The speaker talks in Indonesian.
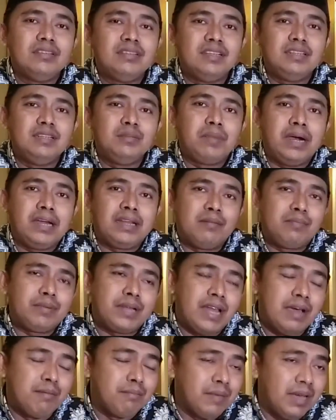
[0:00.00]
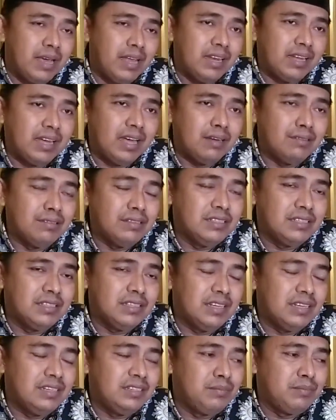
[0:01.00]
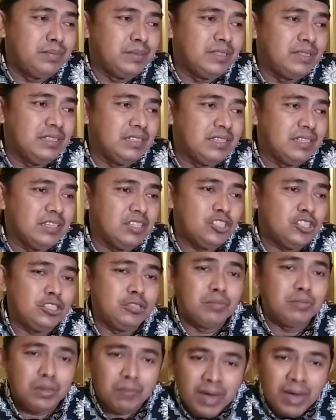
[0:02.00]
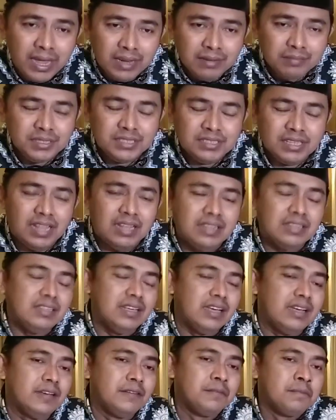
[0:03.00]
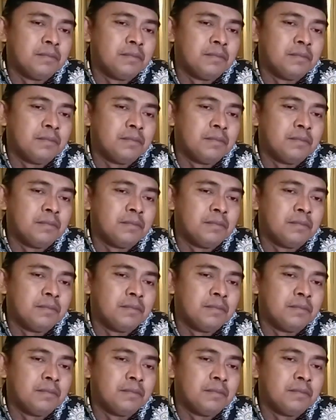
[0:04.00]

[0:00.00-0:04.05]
jadi para peramal kalau jenengan diberi keistimewaan misalnya